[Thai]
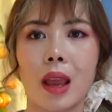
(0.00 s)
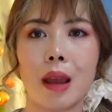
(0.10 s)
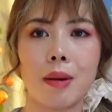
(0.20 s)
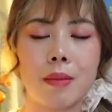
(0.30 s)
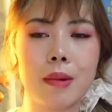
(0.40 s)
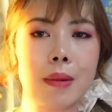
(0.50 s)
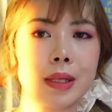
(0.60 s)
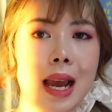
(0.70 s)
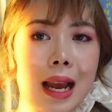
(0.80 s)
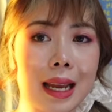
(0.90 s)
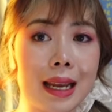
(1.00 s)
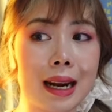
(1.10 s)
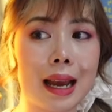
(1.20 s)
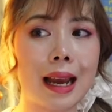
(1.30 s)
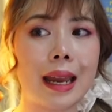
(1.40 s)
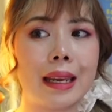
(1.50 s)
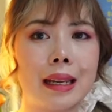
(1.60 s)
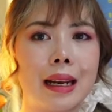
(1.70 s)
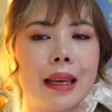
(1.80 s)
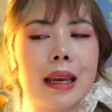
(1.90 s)
ให้มันแบบฉากไกลๆห
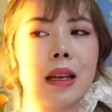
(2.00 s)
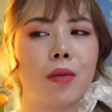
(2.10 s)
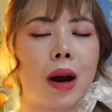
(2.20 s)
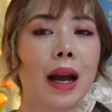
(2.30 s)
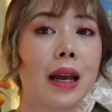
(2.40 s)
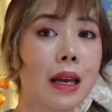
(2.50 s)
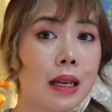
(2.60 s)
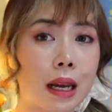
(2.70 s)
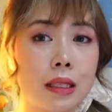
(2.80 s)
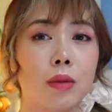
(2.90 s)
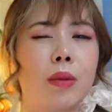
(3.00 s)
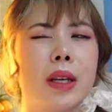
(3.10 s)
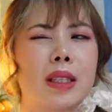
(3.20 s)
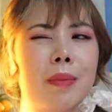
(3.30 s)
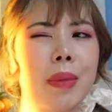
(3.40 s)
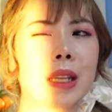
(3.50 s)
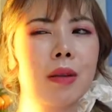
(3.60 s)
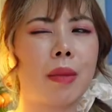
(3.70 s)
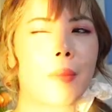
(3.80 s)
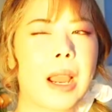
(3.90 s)
รืออะไรเงี้ยหรือว่าถ้าสมมติว่าจำเป็น
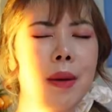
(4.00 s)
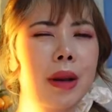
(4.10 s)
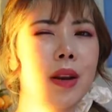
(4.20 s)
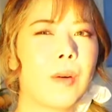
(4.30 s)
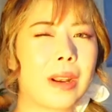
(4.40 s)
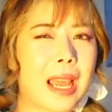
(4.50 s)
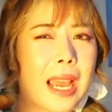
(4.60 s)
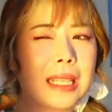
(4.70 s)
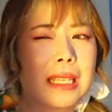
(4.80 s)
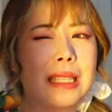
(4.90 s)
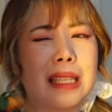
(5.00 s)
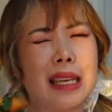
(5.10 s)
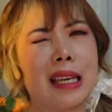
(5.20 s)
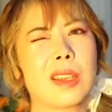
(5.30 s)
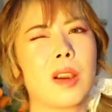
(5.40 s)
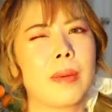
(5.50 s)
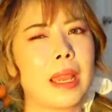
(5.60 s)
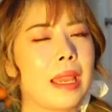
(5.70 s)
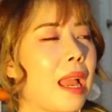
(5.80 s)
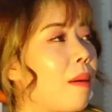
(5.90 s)
ต้องแบบว่าให้มันโดนหน้าจริง ๆ ก็พ
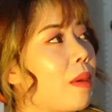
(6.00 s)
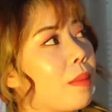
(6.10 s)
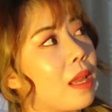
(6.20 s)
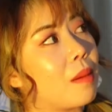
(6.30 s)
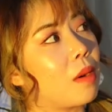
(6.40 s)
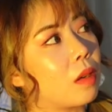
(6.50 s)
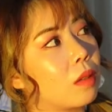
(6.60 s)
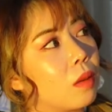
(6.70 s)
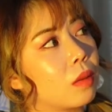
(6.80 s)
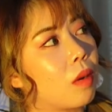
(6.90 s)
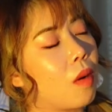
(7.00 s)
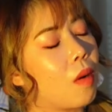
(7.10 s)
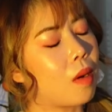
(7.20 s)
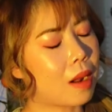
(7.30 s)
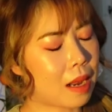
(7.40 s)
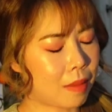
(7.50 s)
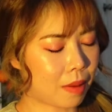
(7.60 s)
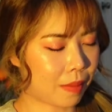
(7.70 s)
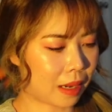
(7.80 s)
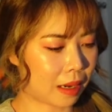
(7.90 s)
ยายามแบบอย่ามองตรงๆ อะไรป
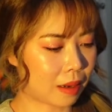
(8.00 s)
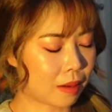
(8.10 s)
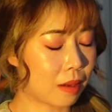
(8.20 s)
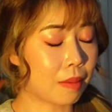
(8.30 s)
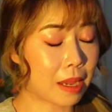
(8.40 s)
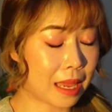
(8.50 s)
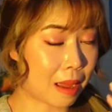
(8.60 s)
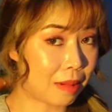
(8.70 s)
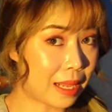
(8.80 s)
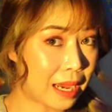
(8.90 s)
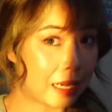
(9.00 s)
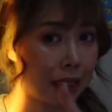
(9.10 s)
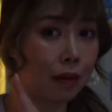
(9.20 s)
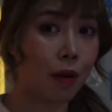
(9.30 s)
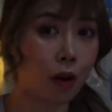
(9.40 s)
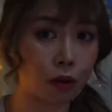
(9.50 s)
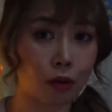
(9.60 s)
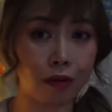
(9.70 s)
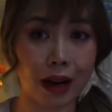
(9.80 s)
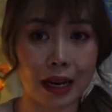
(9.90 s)
ระมาณนะั้นคือพยายามเลี่ยงที่จะมองตั
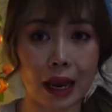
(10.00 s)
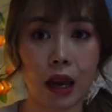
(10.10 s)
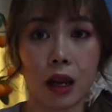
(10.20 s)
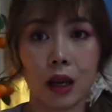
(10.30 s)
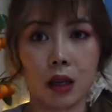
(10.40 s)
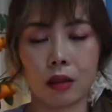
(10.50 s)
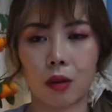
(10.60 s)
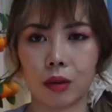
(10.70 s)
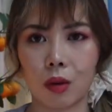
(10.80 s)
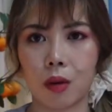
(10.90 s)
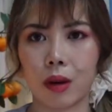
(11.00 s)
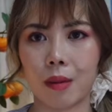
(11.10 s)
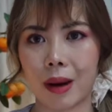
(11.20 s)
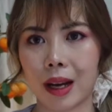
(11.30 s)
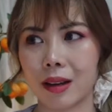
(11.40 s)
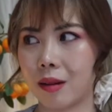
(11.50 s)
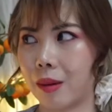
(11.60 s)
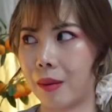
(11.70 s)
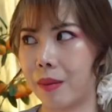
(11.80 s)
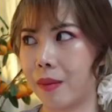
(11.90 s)
วไฟเนี่ย ตรงๆ เห็นปะคือ
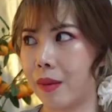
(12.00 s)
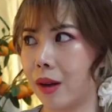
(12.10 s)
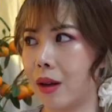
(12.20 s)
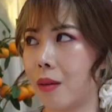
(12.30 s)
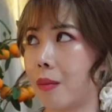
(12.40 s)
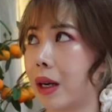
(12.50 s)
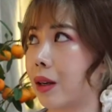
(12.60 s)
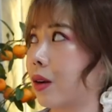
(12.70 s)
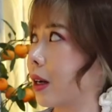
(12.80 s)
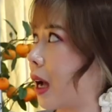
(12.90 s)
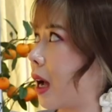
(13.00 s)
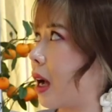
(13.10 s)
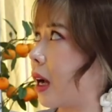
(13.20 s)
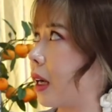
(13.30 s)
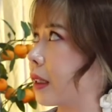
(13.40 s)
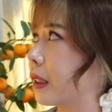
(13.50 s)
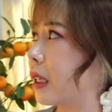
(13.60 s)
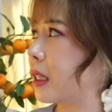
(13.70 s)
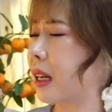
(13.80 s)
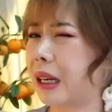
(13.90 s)
แบบมันค่อนข้าง
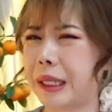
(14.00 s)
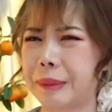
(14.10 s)
ที่จะ